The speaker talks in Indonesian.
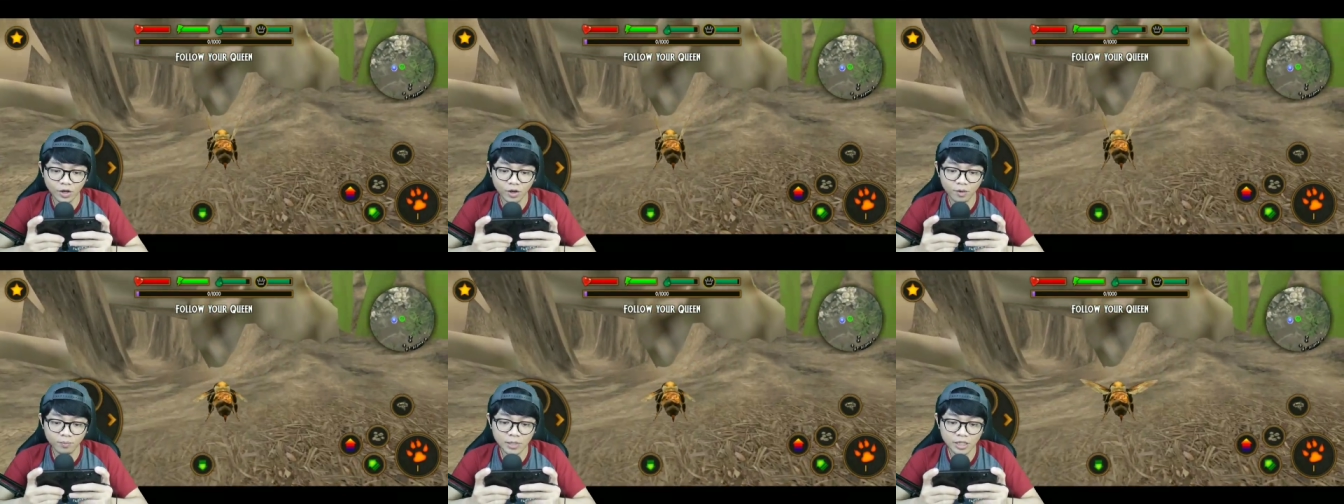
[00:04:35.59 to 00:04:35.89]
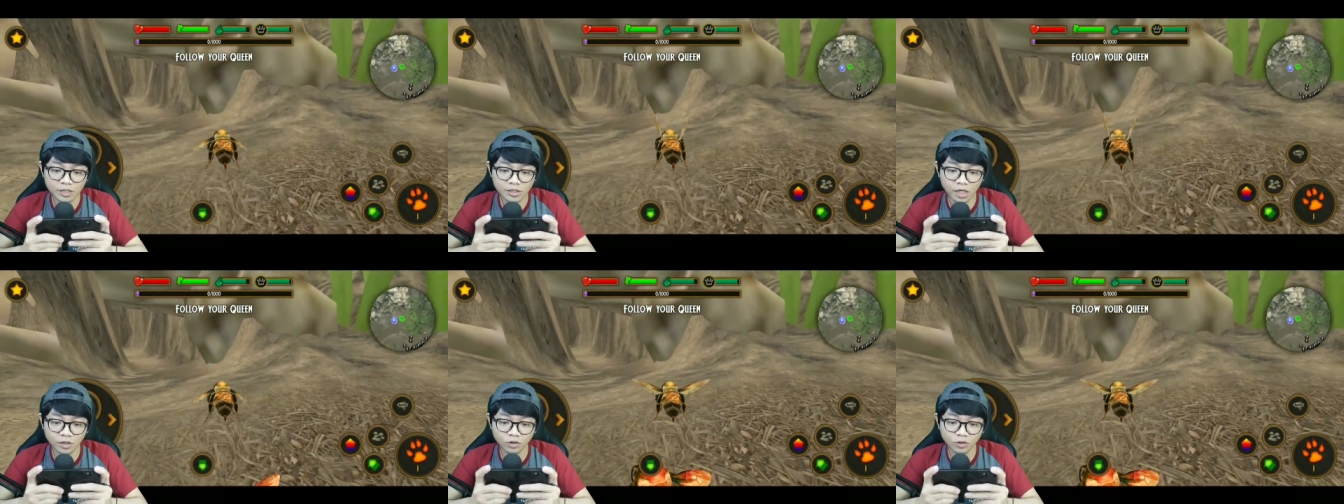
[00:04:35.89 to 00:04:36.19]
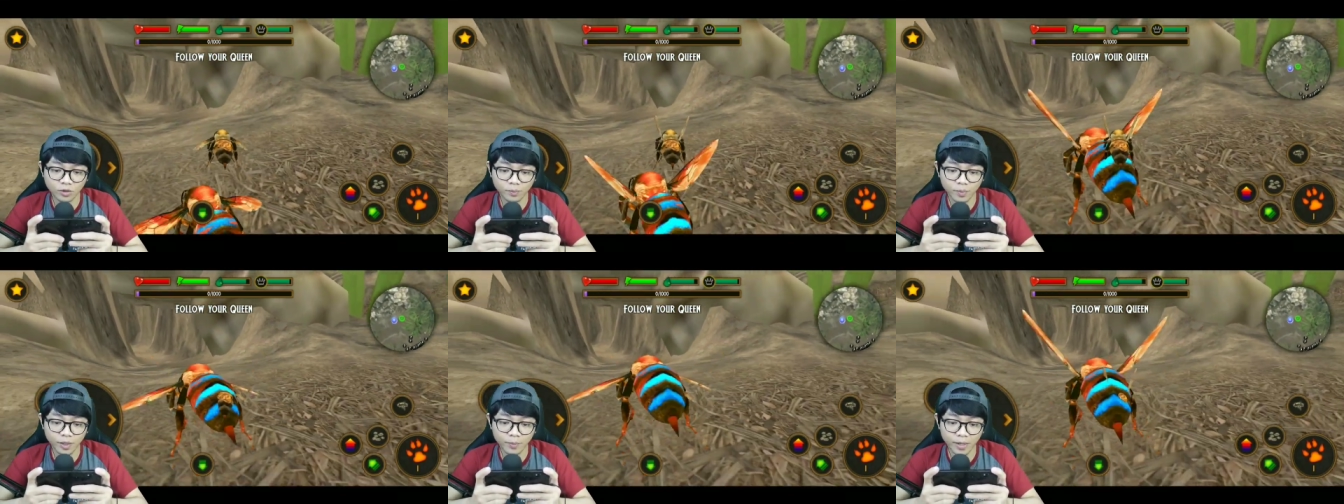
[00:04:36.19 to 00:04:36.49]
Oh, bisa
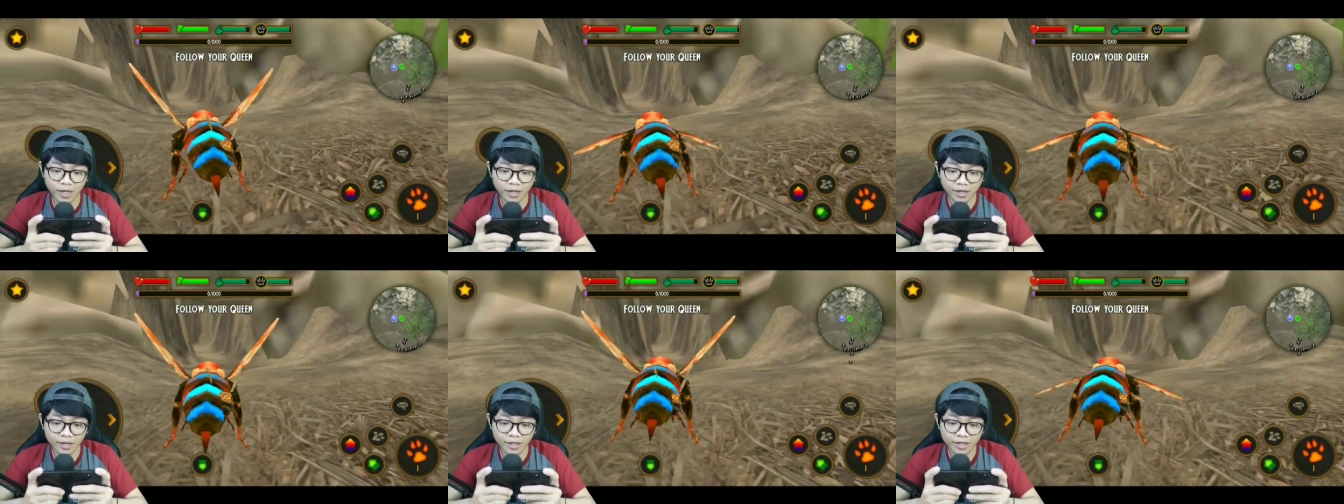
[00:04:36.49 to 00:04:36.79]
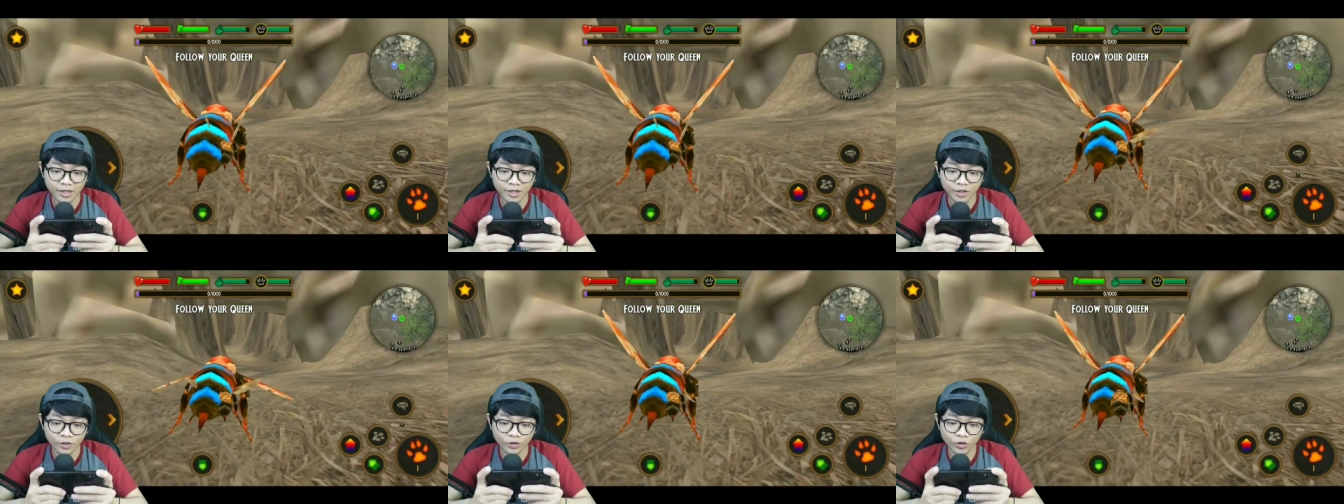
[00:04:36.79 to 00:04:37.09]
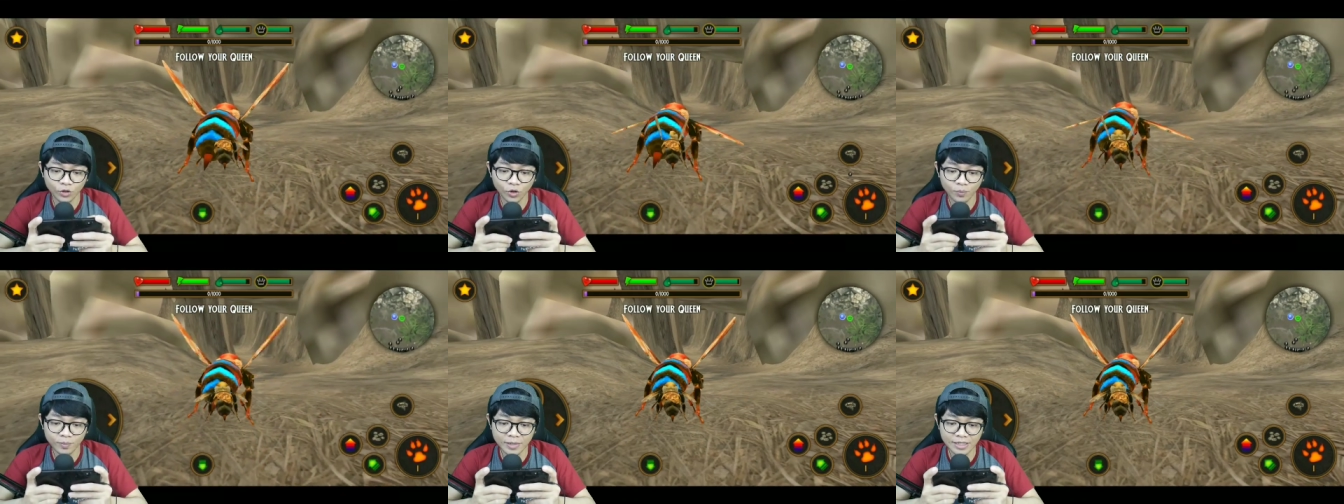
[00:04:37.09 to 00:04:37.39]
tuh, teman-teman.
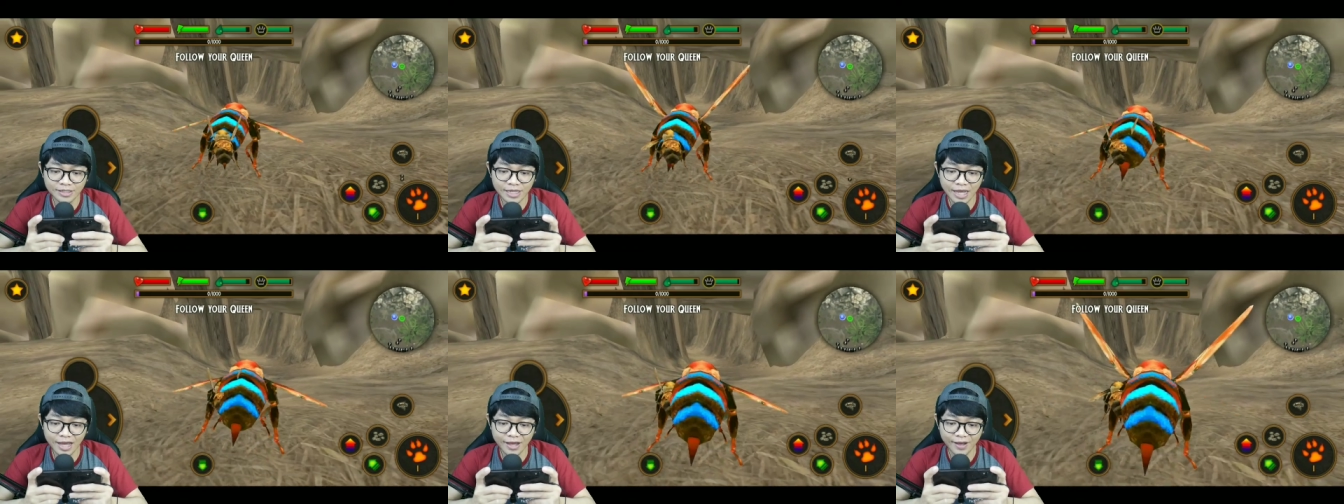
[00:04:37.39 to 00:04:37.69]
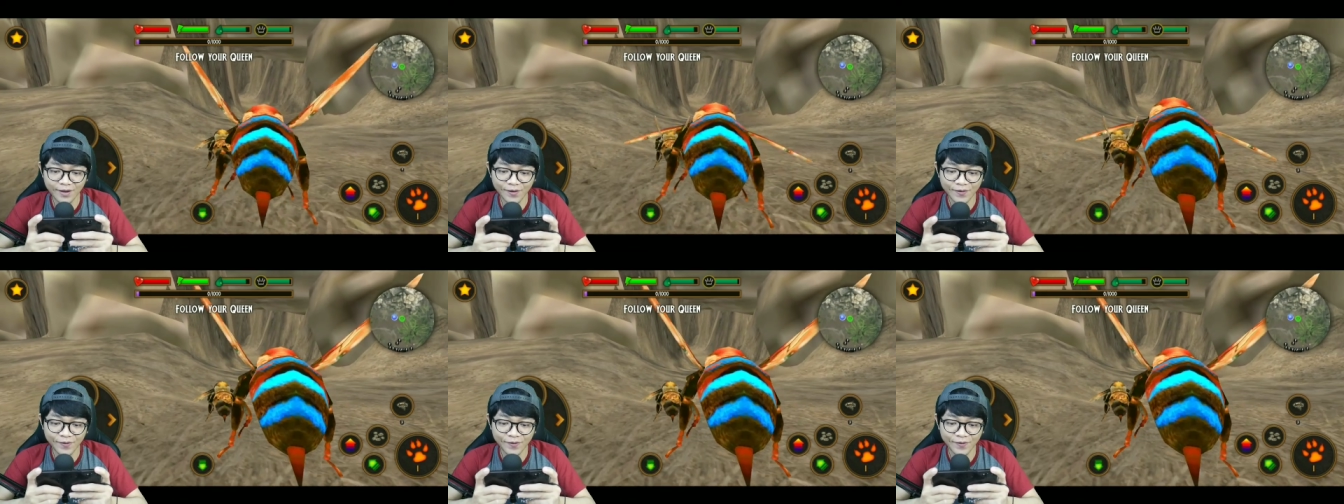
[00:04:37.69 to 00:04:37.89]
Tuh, bisa.